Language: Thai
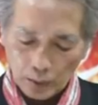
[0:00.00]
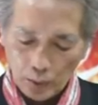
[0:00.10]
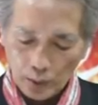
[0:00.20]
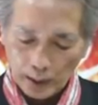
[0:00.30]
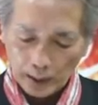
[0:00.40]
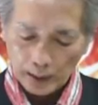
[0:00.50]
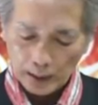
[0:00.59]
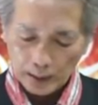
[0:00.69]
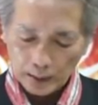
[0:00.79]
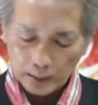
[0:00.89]
กคู่หนึ่งนะ
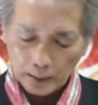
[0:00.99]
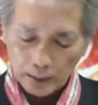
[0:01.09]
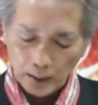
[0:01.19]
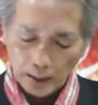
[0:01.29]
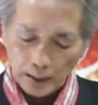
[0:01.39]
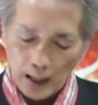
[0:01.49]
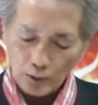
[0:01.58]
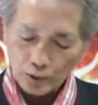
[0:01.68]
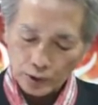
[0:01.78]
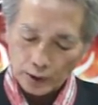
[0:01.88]
ฮะดาว
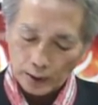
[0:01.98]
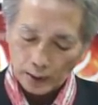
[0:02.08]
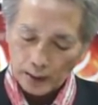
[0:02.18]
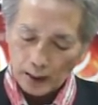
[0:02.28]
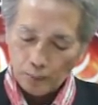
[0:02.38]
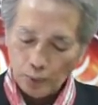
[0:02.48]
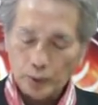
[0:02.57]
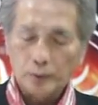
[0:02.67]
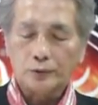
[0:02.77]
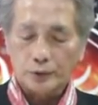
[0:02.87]
สี่ดาวพุธ
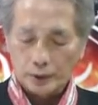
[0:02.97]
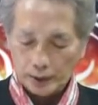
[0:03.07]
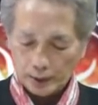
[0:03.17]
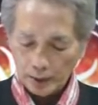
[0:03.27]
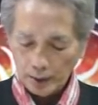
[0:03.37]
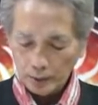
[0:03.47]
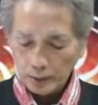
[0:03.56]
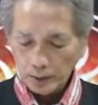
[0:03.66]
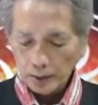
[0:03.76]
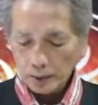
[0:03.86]
สี่
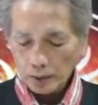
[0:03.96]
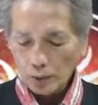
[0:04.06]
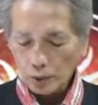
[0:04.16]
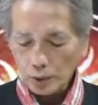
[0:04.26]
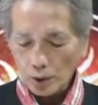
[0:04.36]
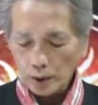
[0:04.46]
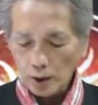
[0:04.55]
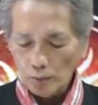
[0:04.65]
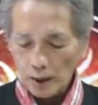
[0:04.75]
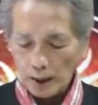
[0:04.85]
โคจร
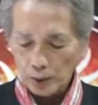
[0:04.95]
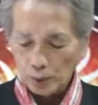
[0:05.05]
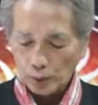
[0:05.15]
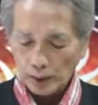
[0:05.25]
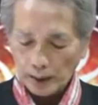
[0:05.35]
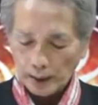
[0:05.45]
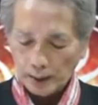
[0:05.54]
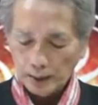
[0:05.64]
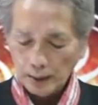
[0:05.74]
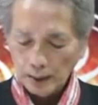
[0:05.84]
เข้ามาอยู่ใน
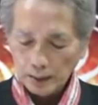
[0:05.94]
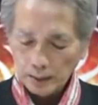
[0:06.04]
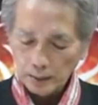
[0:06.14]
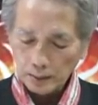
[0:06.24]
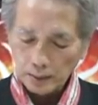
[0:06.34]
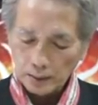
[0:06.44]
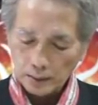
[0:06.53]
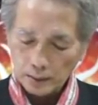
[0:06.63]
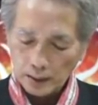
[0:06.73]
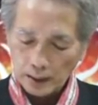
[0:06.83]

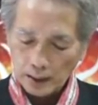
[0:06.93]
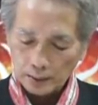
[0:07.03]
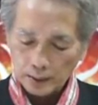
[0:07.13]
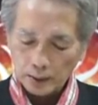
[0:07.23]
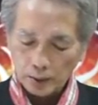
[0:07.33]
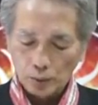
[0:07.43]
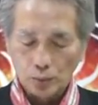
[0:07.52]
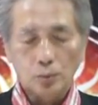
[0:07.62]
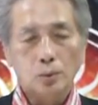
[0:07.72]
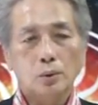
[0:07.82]
ในราศีธนู
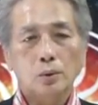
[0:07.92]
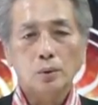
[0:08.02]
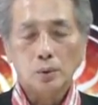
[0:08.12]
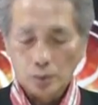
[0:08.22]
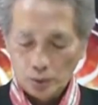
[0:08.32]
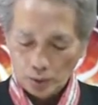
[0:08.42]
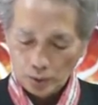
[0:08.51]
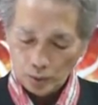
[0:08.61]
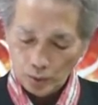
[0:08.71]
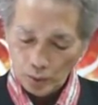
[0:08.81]

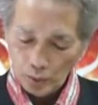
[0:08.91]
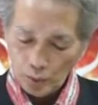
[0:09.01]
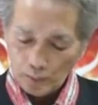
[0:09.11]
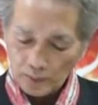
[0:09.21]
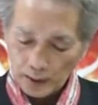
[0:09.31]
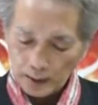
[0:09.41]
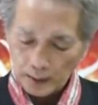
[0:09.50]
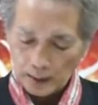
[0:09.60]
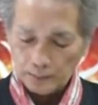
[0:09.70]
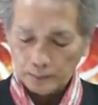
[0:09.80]
ร่วมกัน
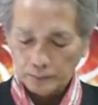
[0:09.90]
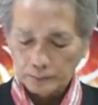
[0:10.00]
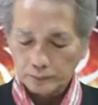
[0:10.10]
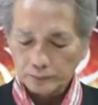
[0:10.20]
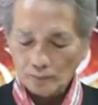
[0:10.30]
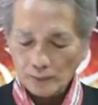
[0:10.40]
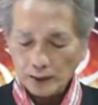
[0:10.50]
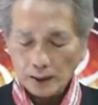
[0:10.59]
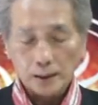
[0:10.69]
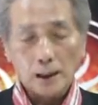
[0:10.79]
กับ
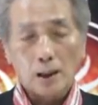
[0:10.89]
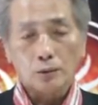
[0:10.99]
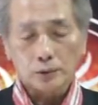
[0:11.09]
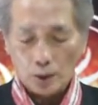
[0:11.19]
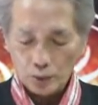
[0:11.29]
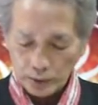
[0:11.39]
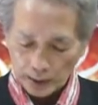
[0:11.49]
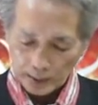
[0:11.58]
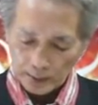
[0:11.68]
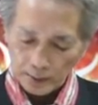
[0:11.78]
ดาวเสาเจ็ด